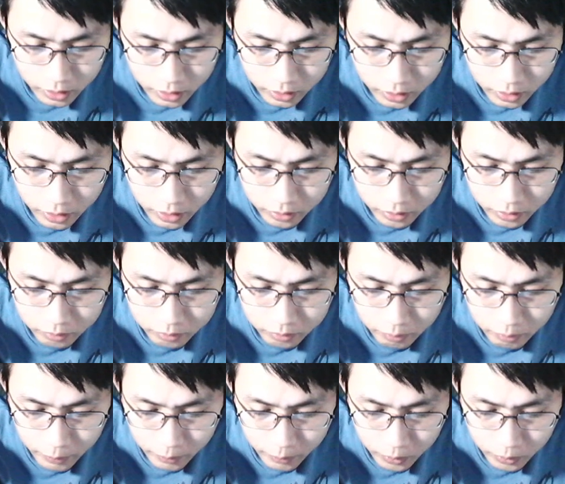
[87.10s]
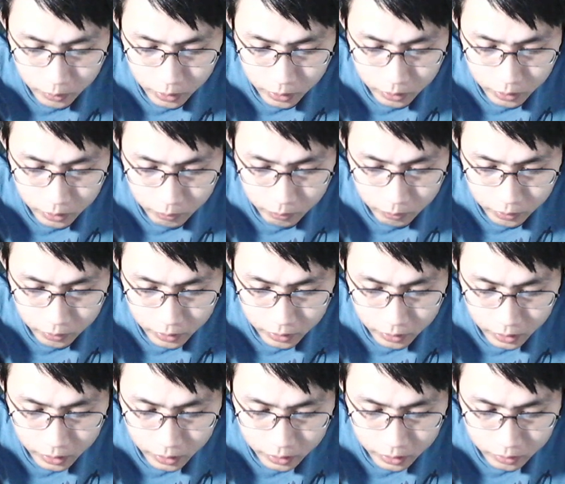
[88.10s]
Ngayon, papindutin nyo po
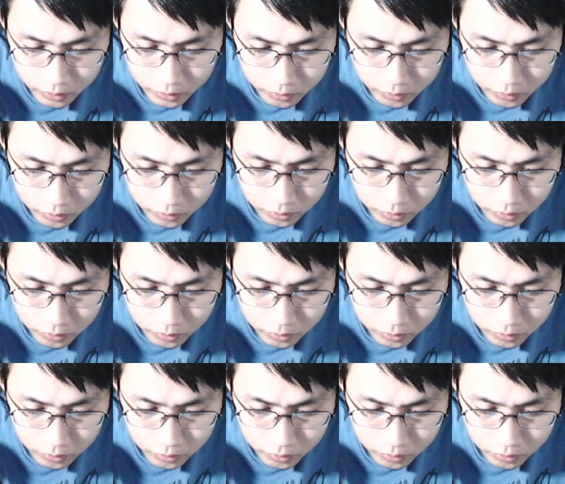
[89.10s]
natin